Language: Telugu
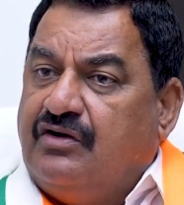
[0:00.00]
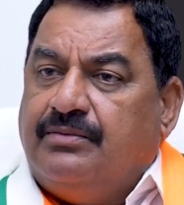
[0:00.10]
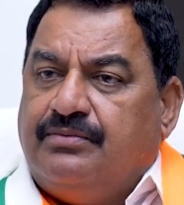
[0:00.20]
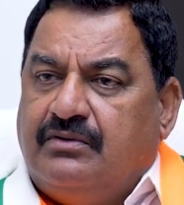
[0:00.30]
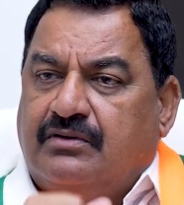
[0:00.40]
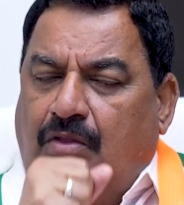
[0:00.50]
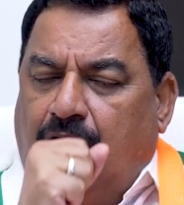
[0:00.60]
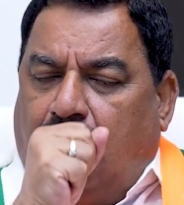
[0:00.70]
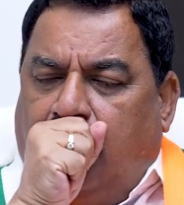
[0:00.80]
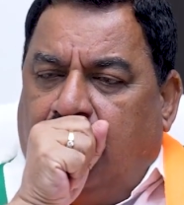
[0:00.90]
డెవలప్
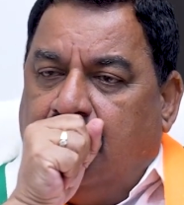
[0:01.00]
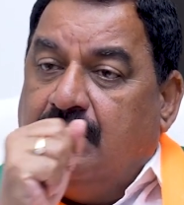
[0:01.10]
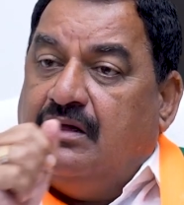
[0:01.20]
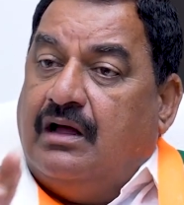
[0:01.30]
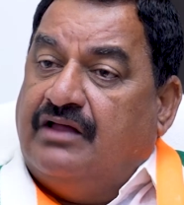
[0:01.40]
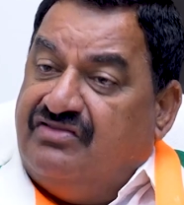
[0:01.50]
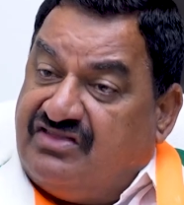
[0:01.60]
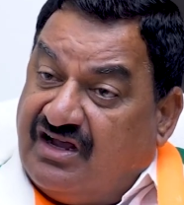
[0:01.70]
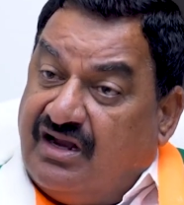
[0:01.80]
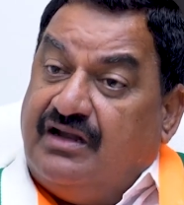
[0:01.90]

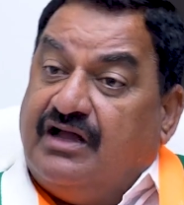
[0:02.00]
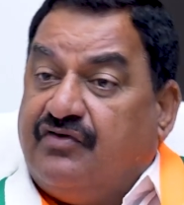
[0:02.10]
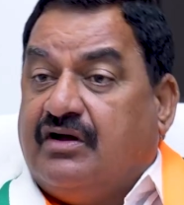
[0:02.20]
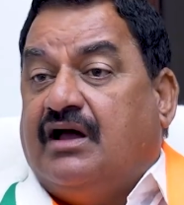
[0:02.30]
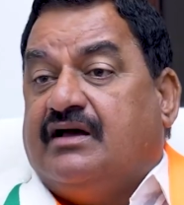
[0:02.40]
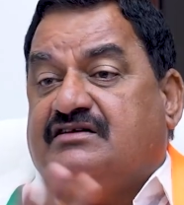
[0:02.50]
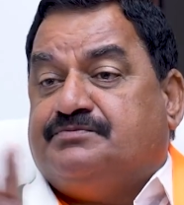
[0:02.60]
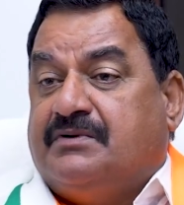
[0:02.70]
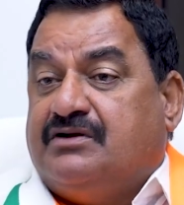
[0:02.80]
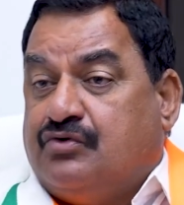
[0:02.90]
అంతకంటే ఎక్కువ
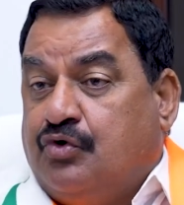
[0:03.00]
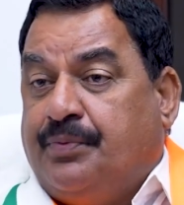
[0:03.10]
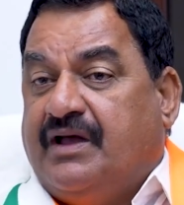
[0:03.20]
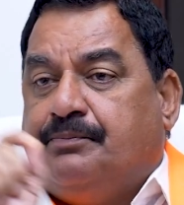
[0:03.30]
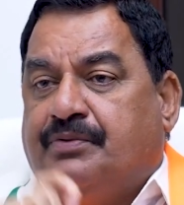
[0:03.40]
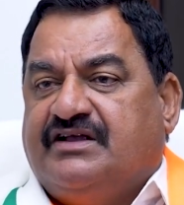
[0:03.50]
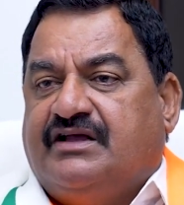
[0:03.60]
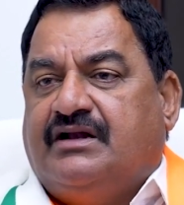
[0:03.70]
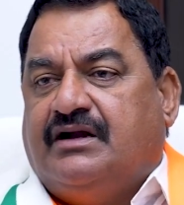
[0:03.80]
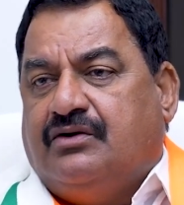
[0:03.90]
కాంగ్రెస్ పార్టీ రూపాయి అప్పు
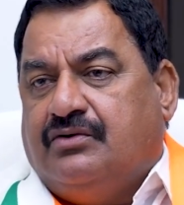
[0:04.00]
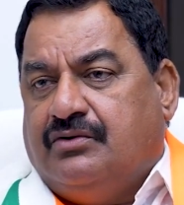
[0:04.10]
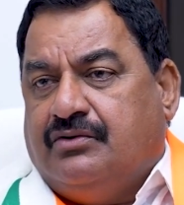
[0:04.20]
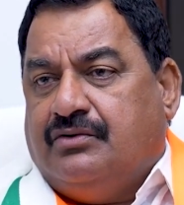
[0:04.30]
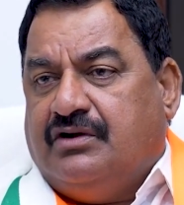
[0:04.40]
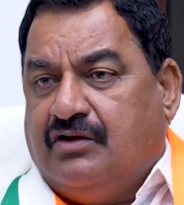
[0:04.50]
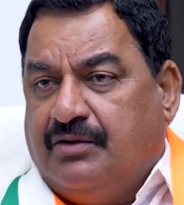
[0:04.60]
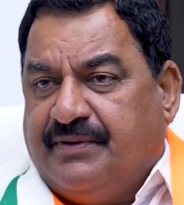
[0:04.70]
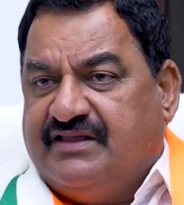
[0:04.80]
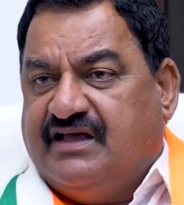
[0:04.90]
చేయన్నాడు
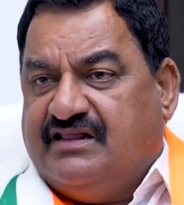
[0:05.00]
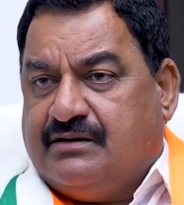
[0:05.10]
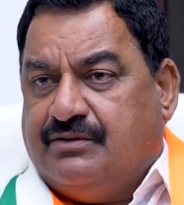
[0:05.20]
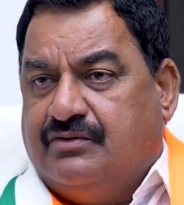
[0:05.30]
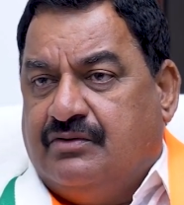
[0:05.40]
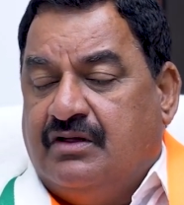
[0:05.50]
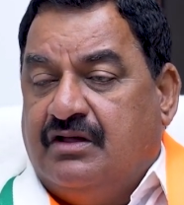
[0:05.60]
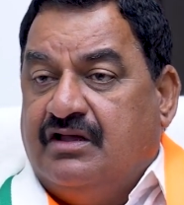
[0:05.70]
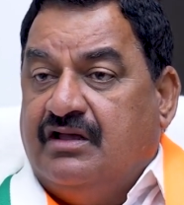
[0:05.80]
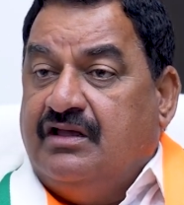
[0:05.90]
డెవలప్ అయింది హైదరాబాదు
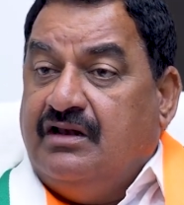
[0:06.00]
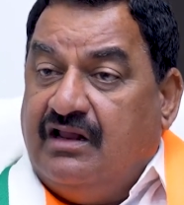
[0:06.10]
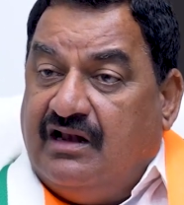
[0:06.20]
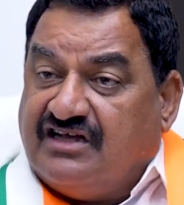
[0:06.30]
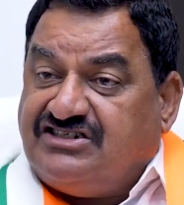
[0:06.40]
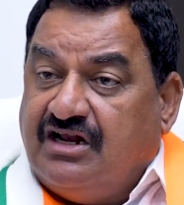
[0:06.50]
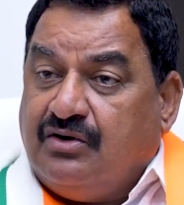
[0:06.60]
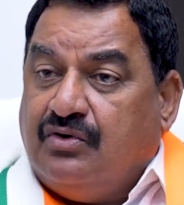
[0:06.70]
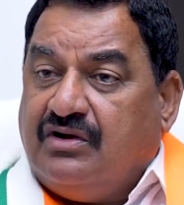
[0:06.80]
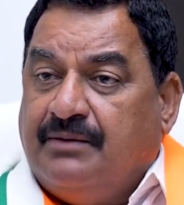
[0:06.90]
ఇన్ని లక్షల
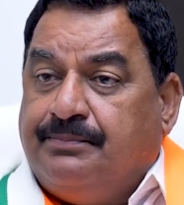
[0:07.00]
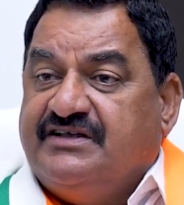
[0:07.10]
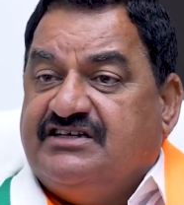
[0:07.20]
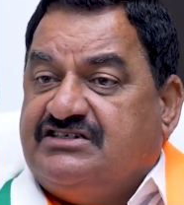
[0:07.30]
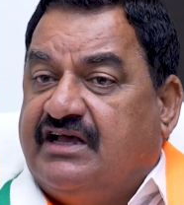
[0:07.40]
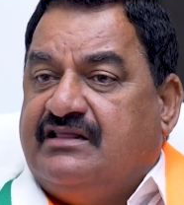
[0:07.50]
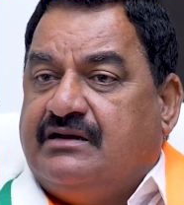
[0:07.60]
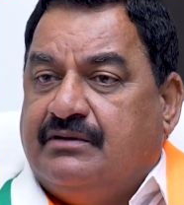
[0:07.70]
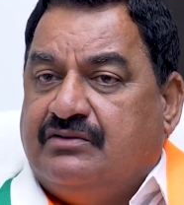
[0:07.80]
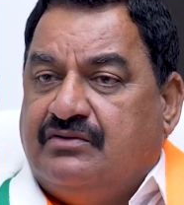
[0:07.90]
కోట్లు అప్పు చేసి
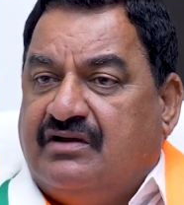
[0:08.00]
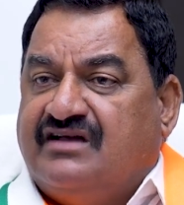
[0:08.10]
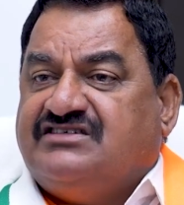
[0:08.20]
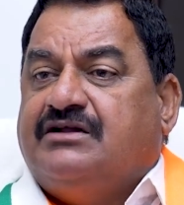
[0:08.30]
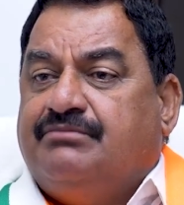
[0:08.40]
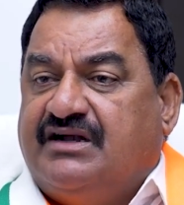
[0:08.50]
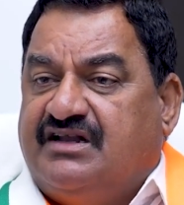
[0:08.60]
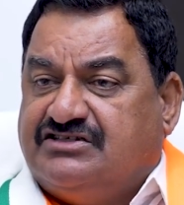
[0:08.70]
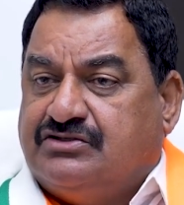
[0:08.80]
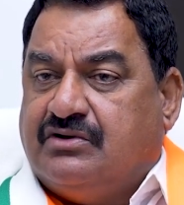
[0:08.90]
హైదరాబాద్ను నాశనం
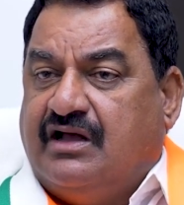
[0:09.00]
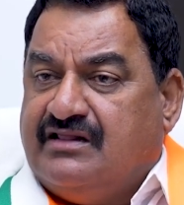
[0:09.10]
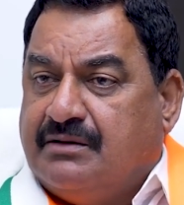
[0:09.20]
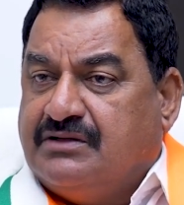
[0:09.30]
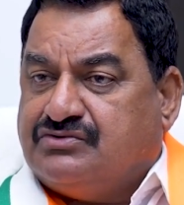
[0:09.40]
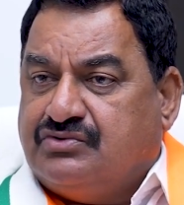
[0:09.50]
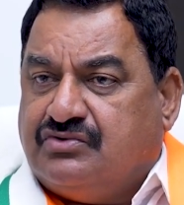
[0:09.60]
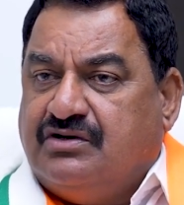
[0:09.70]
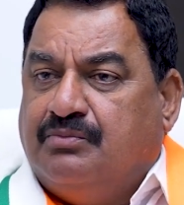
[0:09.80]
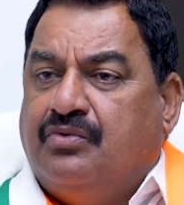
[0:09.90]
పట్టించారు హైదరాబాద్
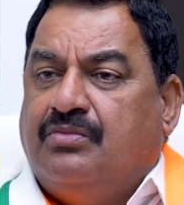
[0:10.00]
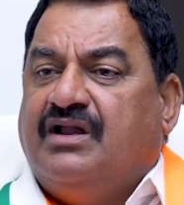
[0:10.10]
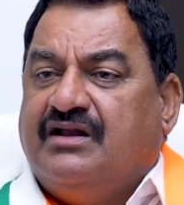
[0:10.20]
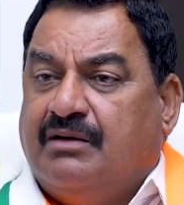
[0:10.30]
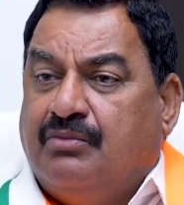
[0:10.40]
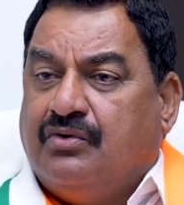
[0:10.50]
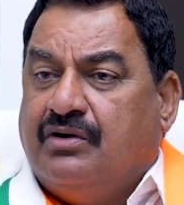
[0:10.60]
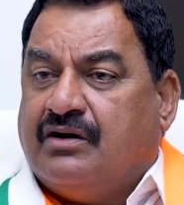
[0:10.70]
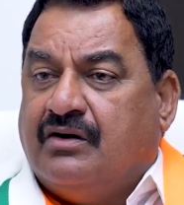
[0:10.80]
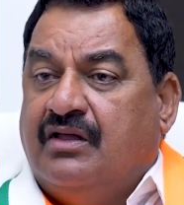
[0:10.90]
చుట్టూ ఉన్న భూములన్నీ
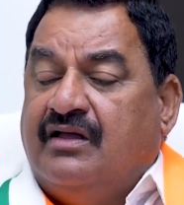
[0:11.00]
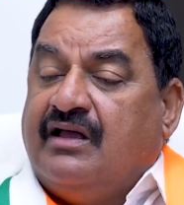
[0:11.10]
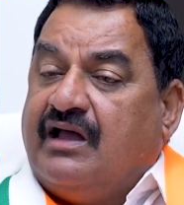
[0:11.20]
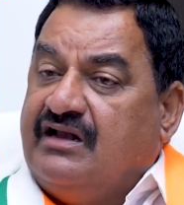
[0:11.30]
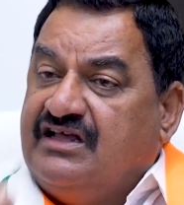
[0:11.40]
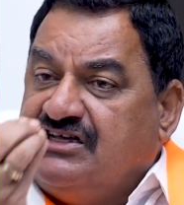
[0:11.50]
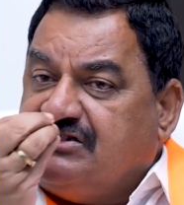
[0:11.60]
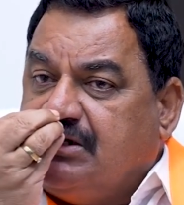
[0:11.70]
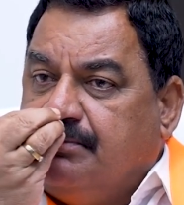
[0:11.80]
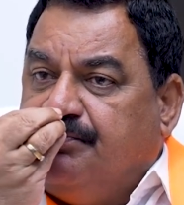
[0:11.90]
అమ్ముకున్నారు
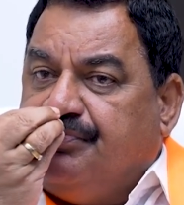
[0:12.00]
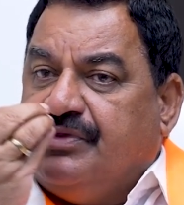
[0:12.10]
కనీసం